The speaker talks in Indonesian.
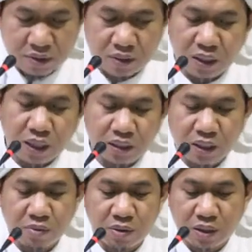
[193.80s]
dia
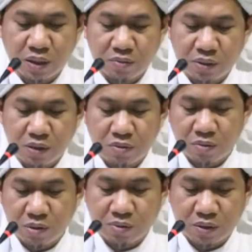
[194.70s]
datang kepada Nabi mau
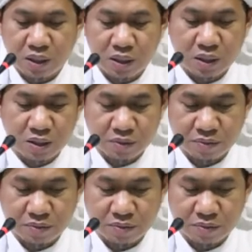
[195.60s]
berbicara